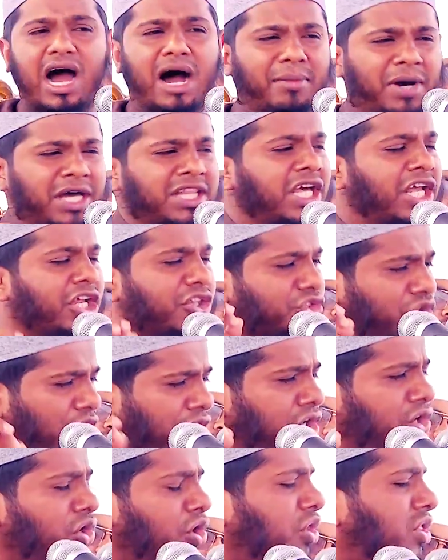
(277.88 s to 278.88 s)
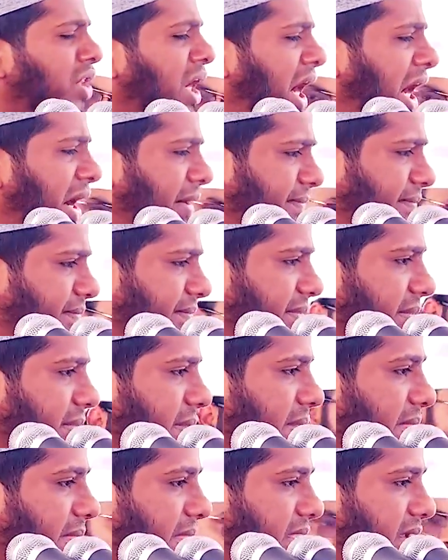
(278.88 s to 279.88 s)
আমাদের দৈন্যতা
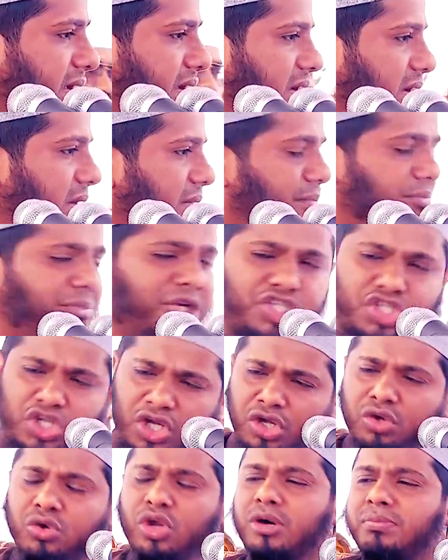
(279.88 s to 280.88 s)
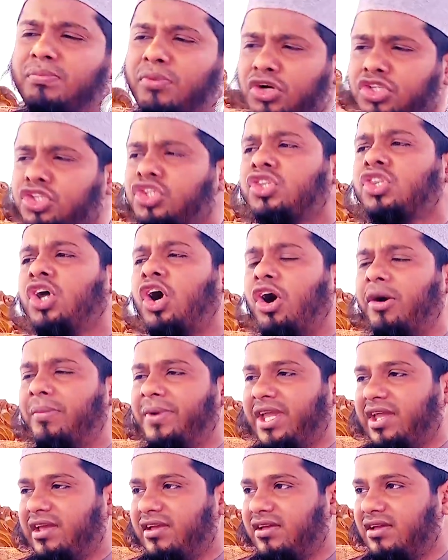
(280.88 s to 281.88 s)
বিষয়গুলো বুঝতে
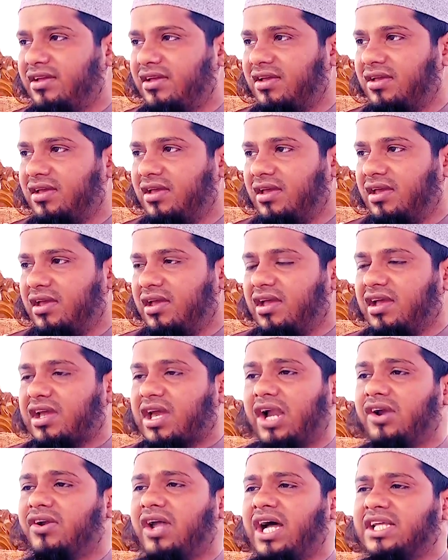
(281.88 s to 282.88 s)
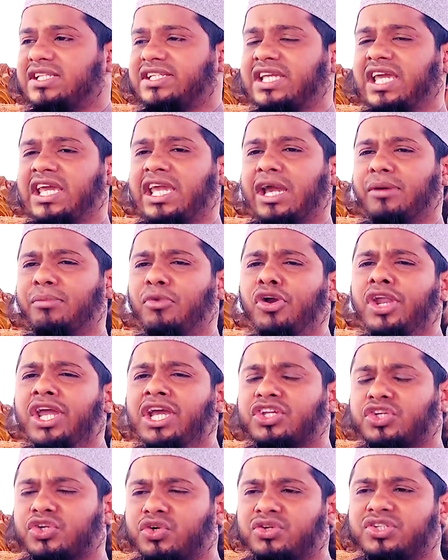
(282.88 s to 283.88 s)
হবে কারণ আজকে এমন
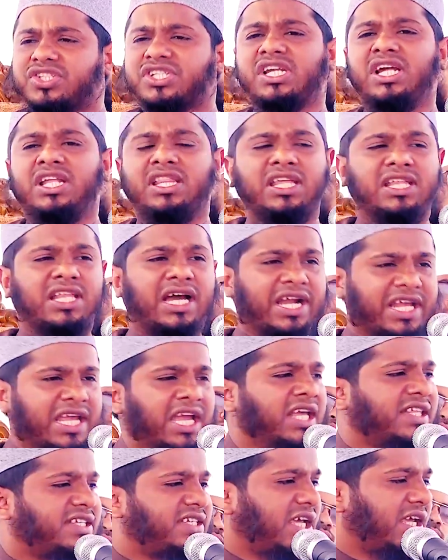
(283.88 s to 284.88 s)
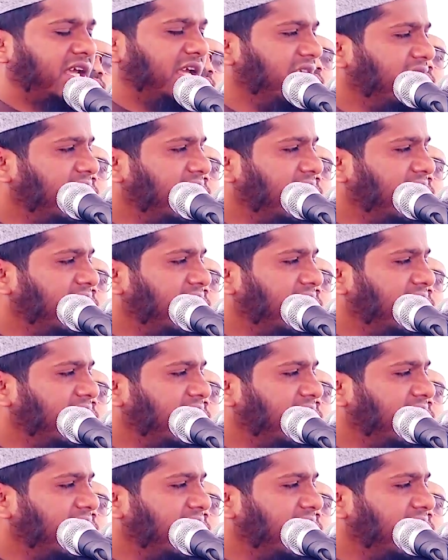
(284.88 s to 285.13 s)
এক সংস্কৃতি দাঁড়িয়েছে